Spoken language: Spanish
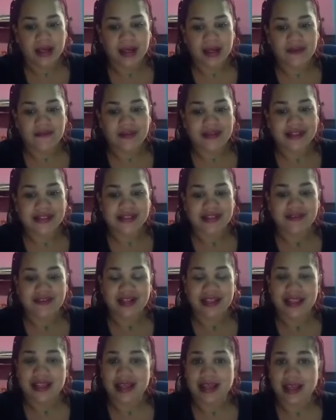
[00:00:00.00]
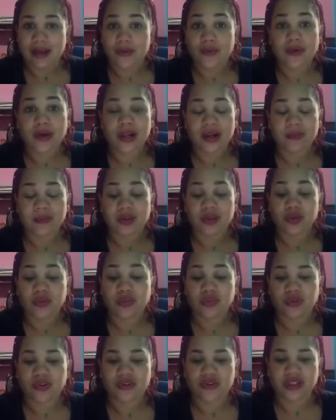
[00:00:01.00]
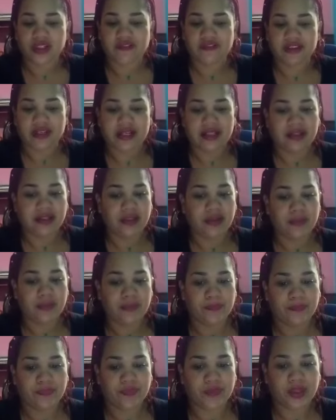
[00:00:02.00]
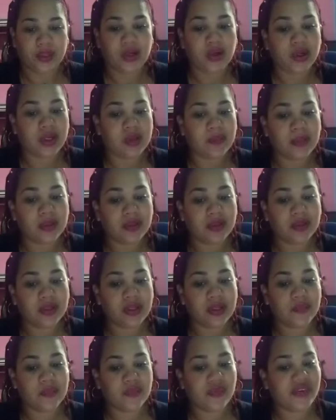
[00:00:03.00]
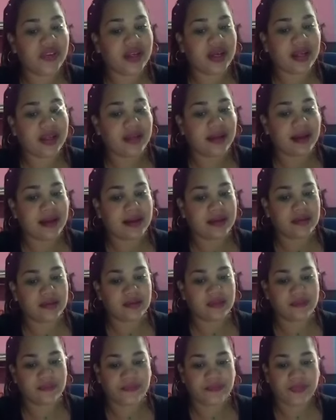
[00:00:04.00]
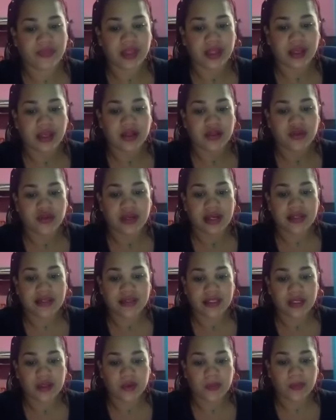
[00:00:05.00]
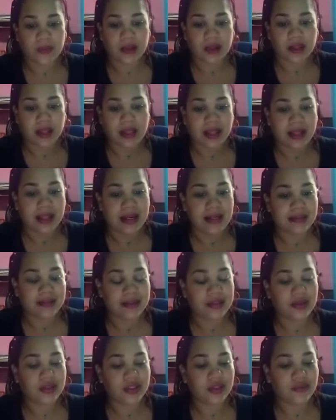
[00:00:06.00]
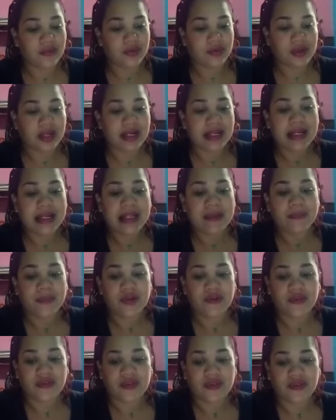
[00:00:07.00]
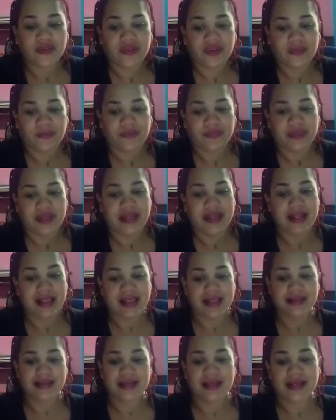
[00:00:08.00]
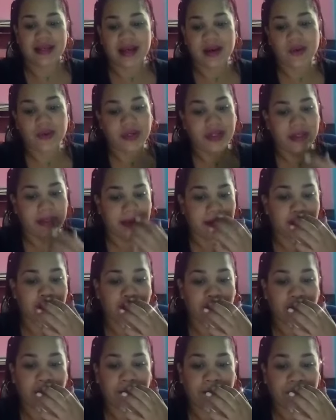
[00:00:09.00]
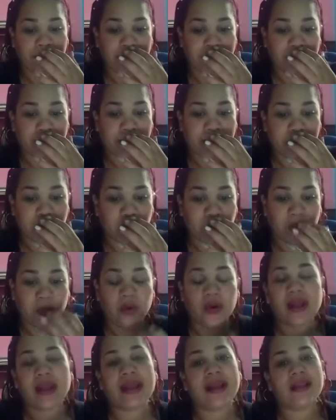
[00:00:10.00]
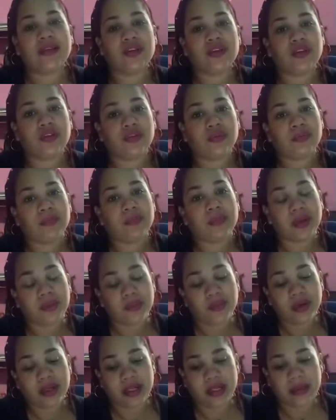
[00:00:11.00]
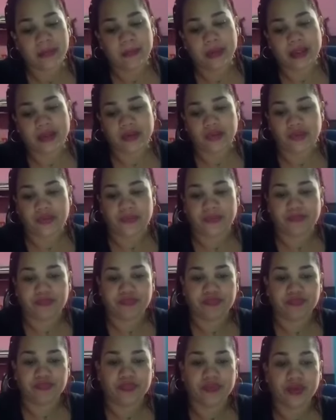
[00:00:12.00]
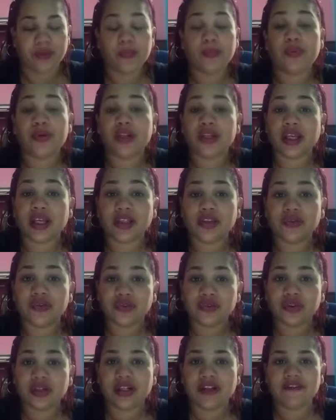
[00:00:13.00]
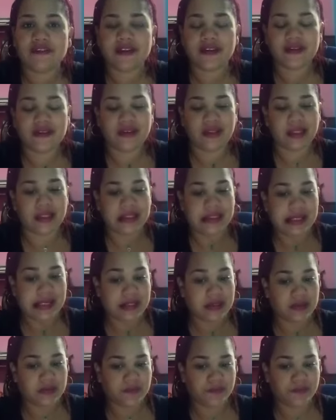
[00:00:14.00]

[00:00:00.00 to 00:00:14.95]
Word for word: La flexibilidad es un elemento muy significativo. Los elementos de la música jazz son la síncopa, el estilo individual y la improvisación, y la danza jazz original tomó estos mismos elementos. ¿Por qué estudio el énfasis del jazz?